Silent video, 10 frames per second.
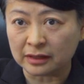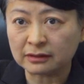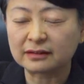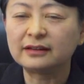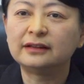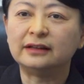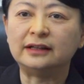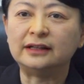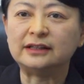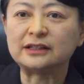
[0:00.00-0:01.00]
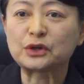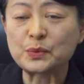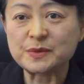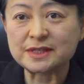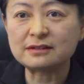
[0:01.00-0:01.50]
民、啊
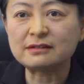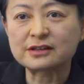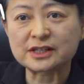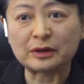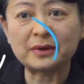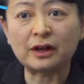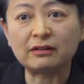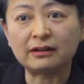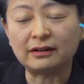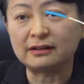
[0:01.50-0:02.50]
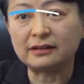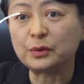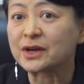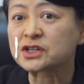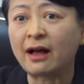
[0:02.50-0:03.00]
公司、商标和
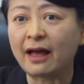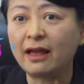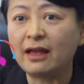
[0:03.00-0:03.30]
意外伤害。